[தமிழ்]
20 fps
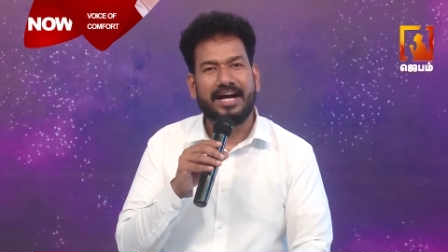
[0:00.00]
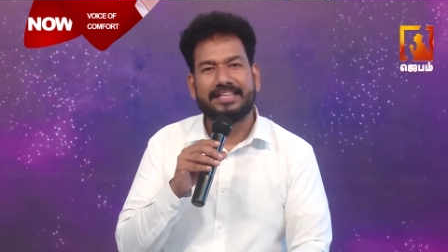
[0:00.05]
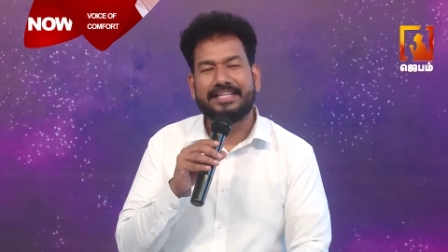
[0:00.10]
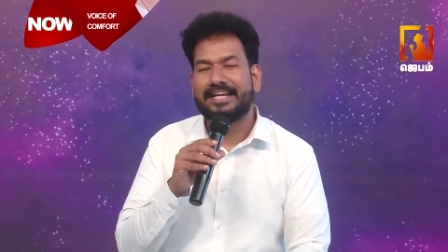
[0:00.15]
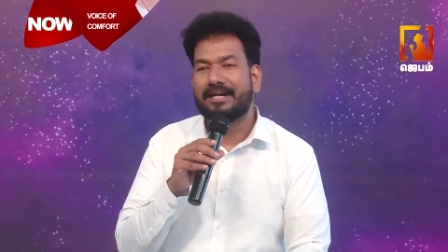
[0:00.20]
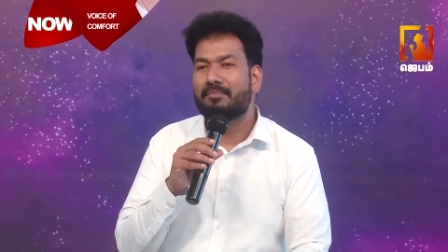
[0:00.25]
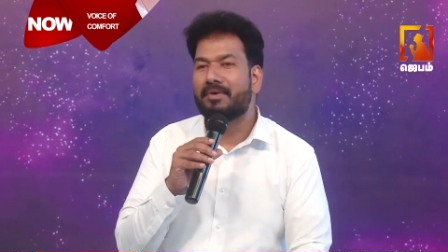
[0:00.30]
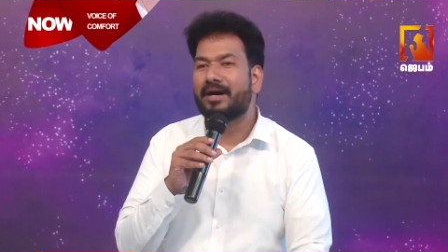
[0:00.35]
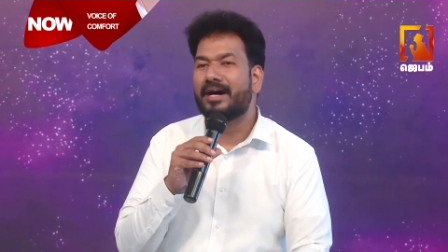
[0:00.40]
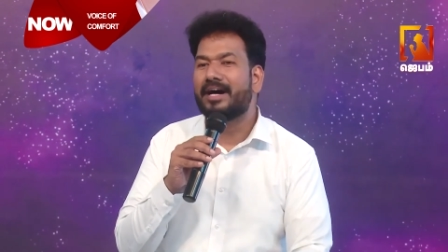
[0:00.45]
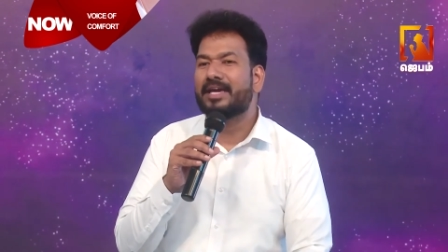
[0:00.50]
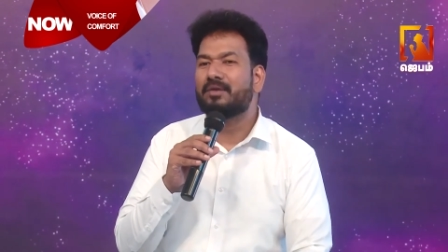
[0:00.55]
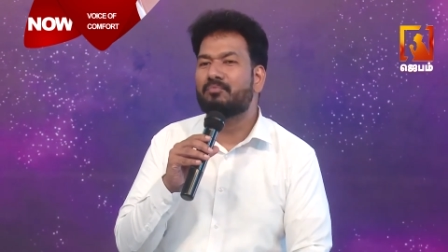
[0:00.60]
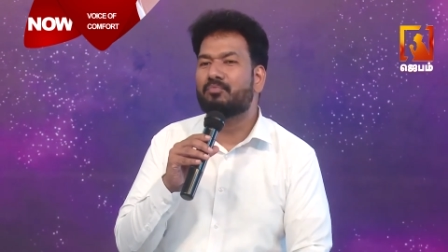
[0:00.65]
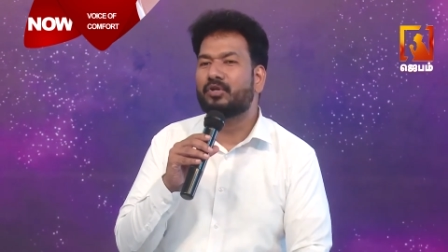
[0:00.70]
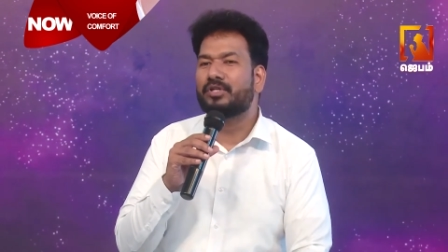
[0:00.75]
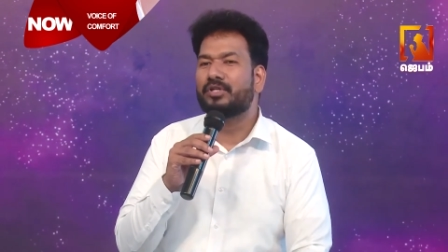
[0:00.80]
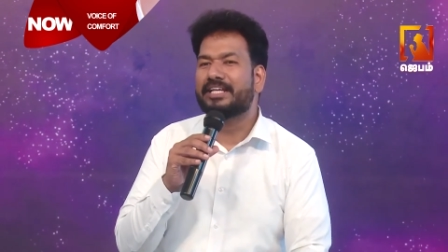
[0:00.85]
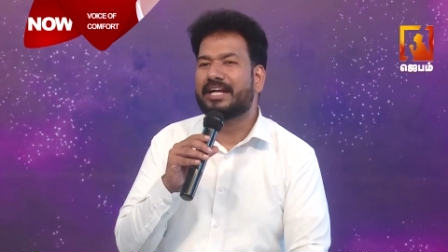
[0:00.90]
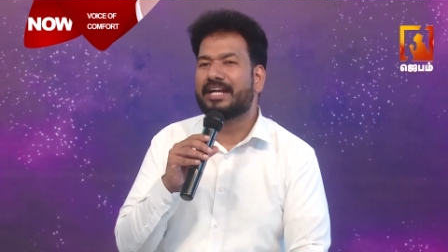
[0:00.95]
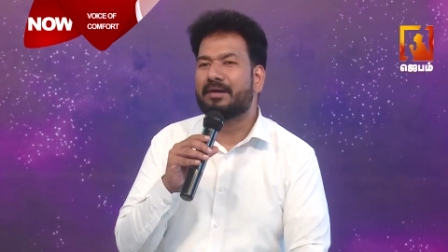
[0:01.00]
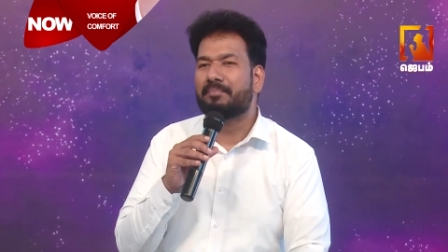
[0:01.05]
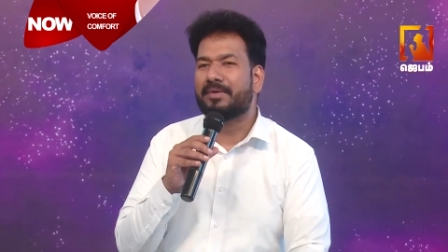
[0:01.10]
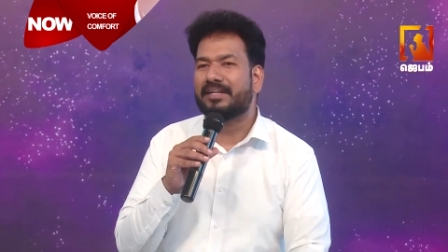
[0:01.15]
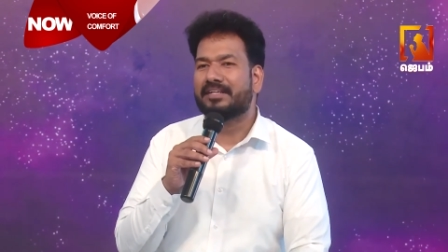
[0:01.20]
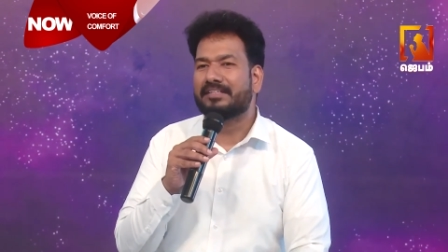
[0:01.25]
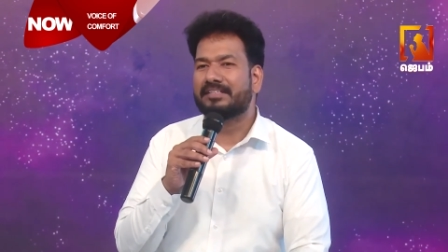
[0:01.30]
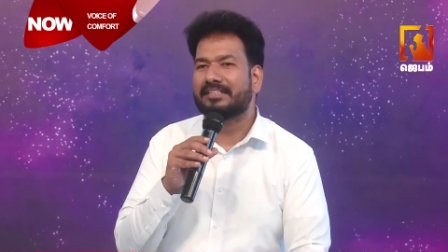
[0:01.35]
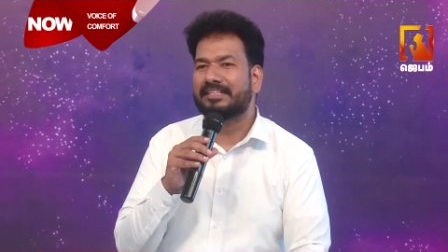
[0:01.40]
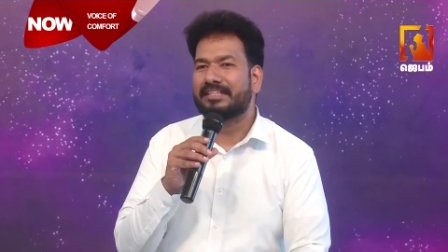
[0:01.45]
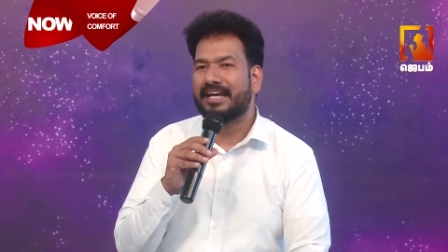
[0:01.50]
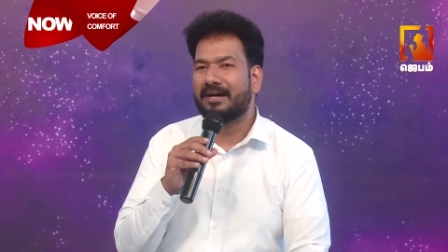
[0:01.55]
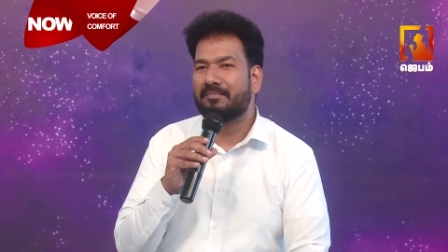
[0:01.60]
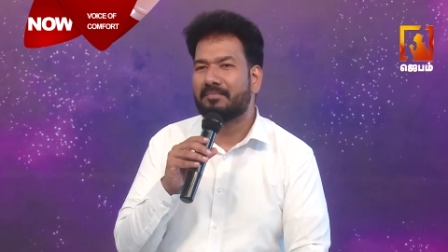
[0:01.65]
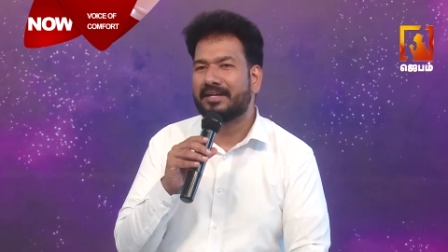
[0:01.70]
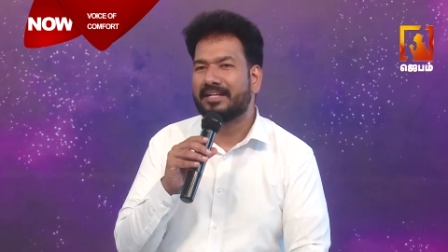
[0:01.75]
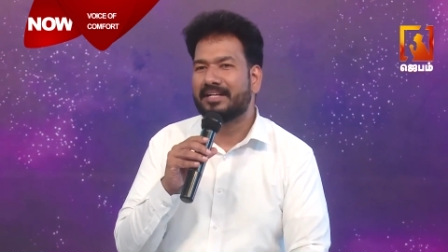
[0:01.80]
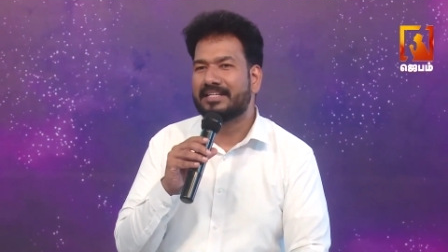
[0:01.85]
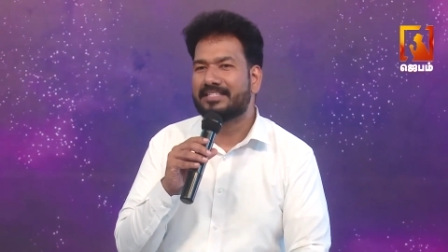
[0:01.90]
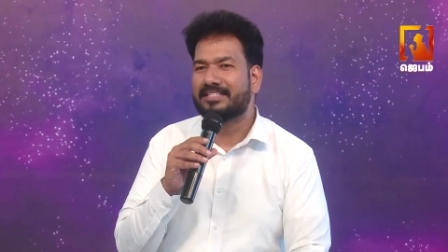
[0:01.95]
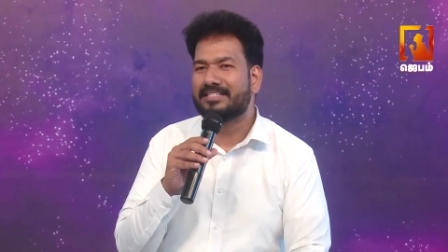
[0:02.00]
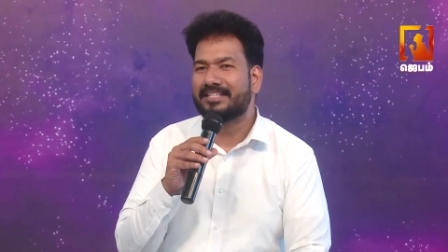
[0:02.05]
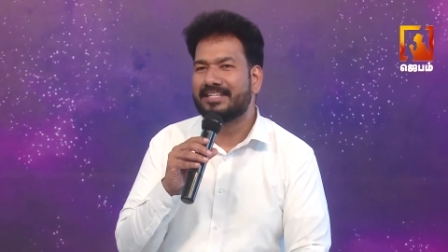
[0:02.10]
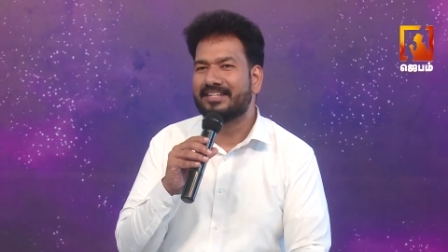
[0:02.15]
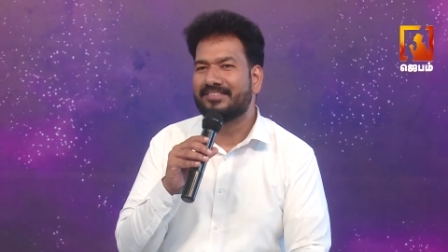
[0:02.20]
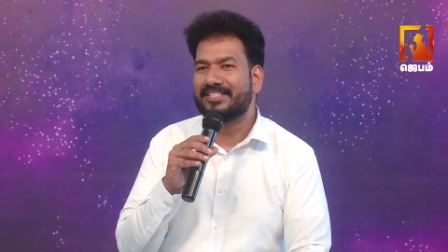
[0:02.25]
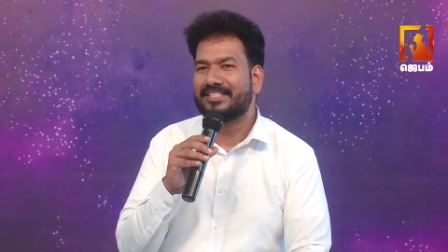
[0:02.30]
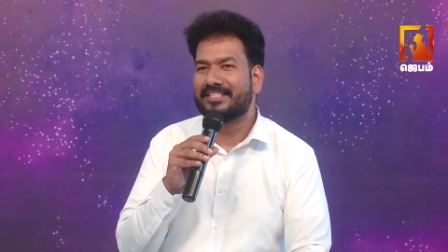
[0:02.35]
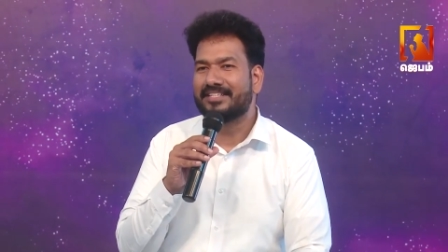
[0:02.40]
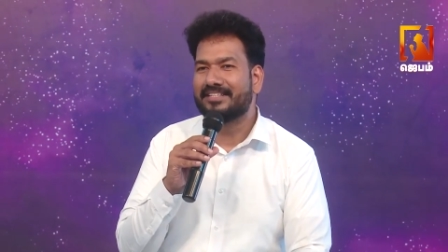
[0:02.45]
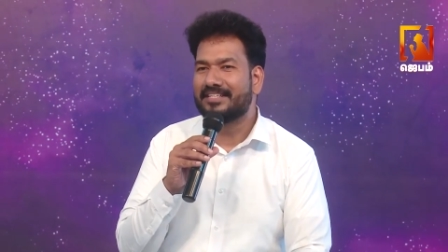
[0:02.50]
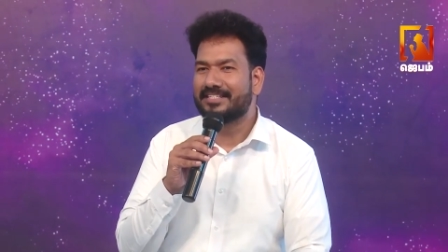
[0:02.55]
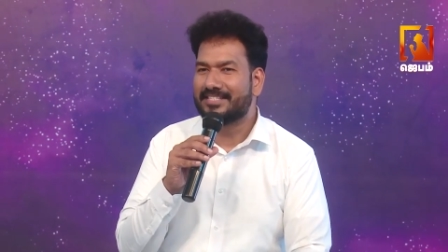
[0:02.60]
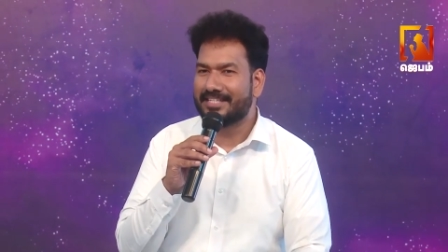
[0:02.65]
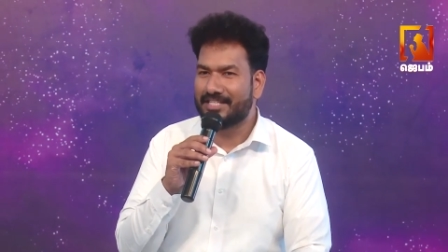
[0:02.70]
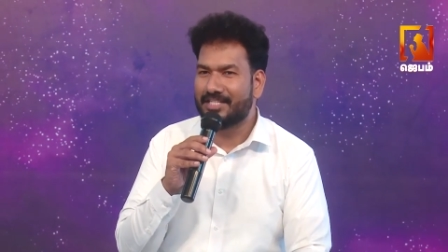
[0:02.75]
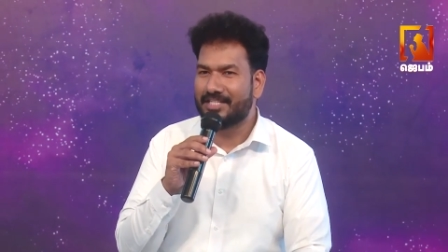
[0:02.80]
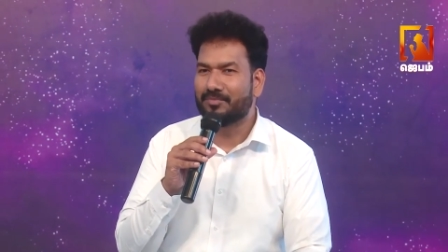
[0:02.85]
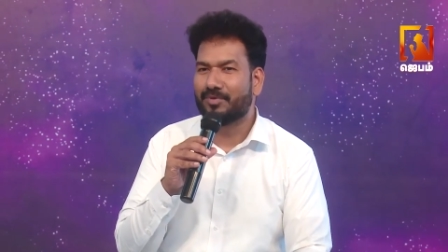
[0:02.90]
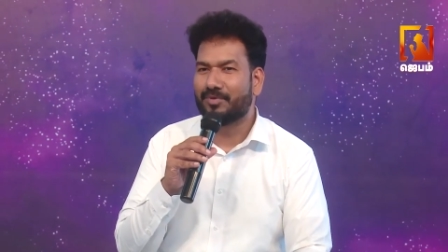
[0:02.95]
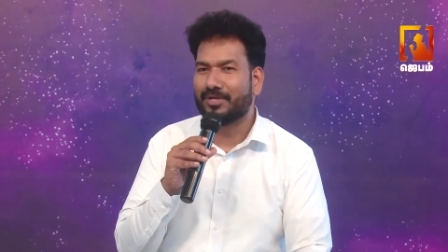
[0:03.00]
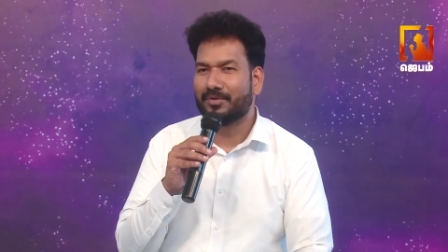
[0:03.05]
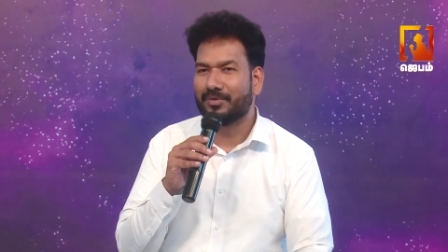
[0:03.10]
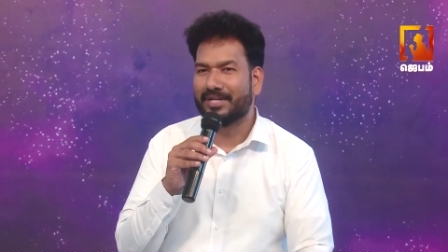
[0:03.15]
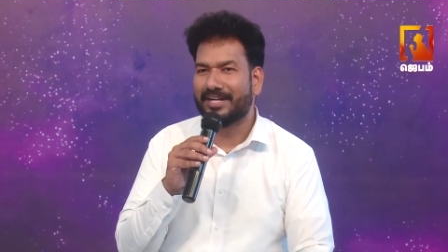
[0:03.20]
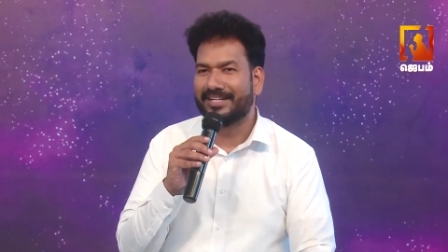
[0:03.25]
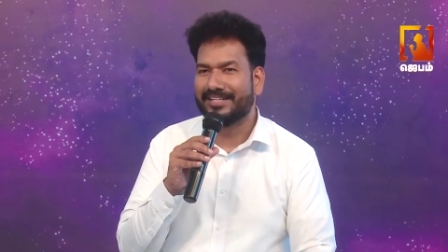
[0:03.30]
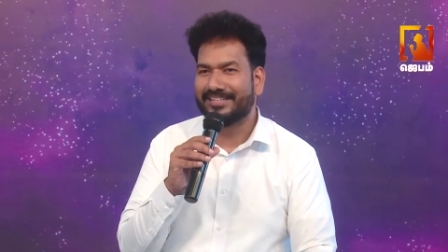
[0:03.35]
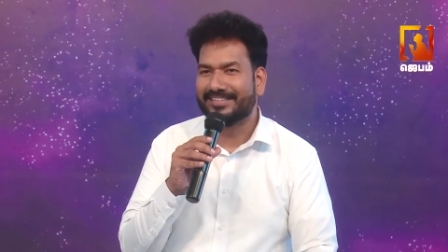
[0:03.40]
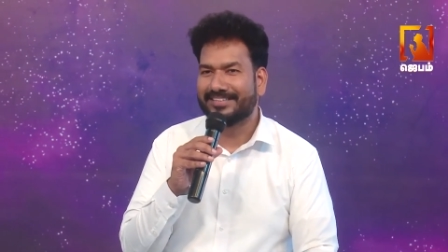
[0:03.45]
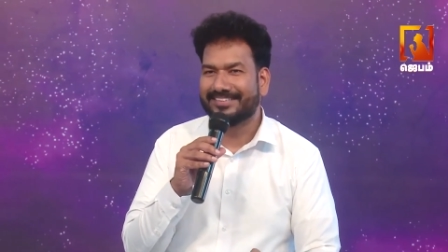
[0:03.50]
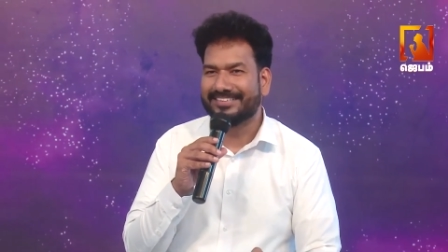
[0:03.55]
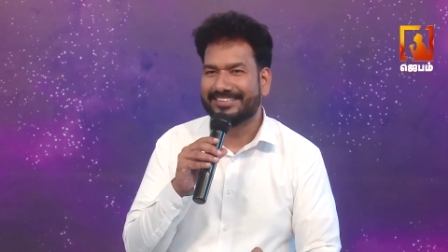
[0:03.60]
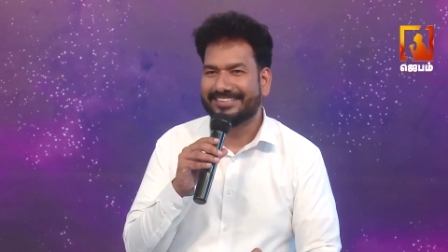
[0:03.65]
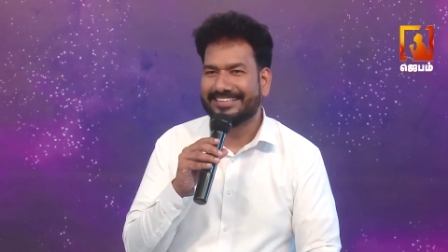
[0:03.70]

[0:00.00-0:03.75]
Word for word: அதிகமாய் போதிக்கப்பட்டது நான் பாருங்க சின்ன வயசுல இருந்து சர்ச்சுக்கு போற ஒரு ஆளு